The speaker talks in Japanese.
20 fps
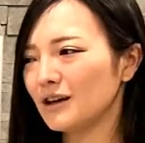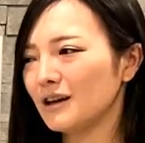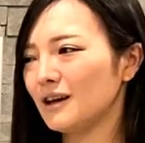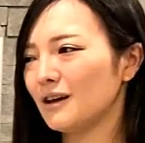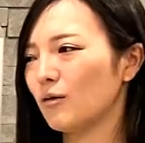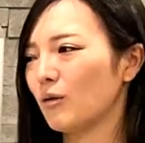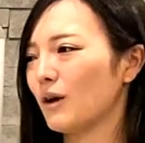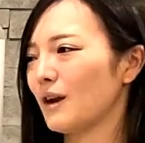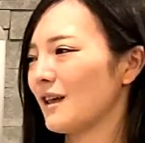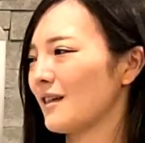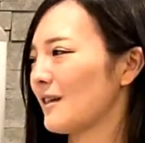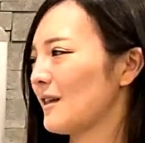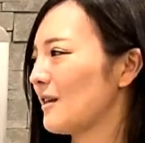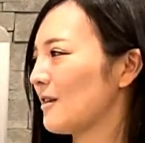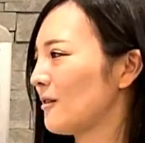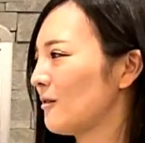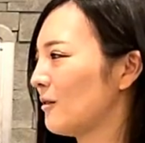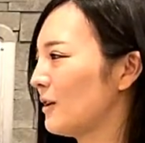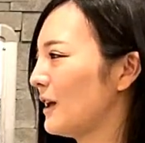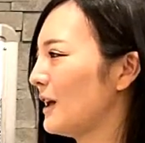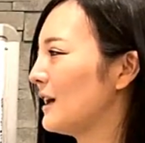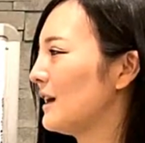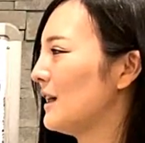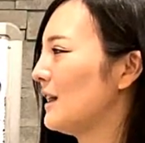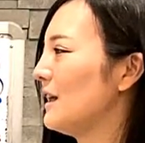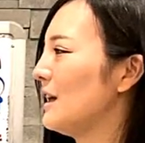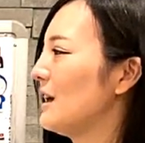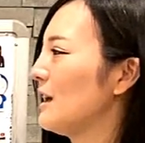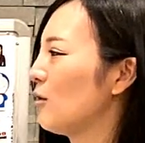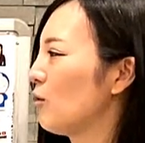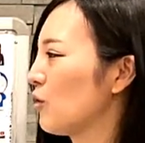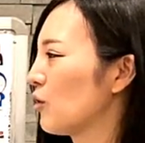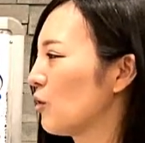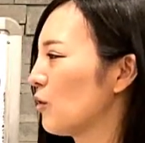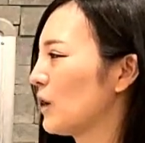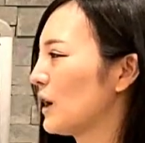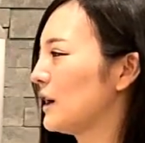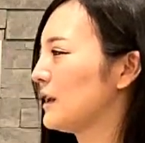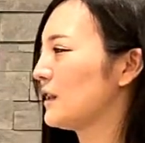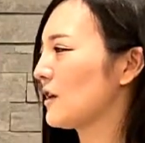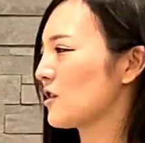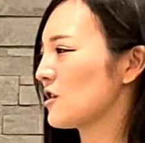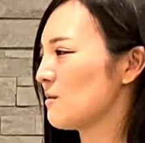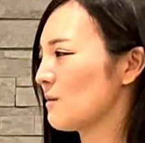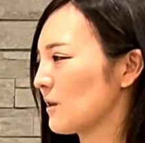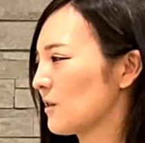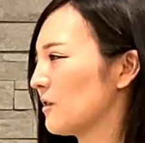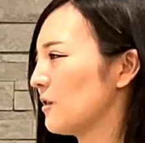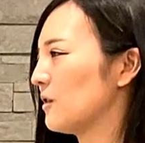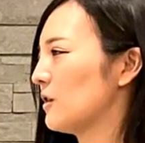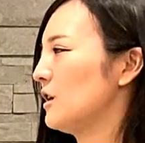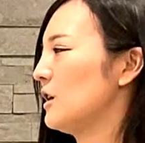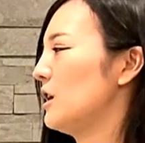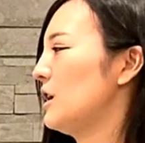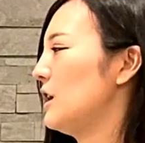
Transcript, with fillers: えお話ですので、えご紹介いたします、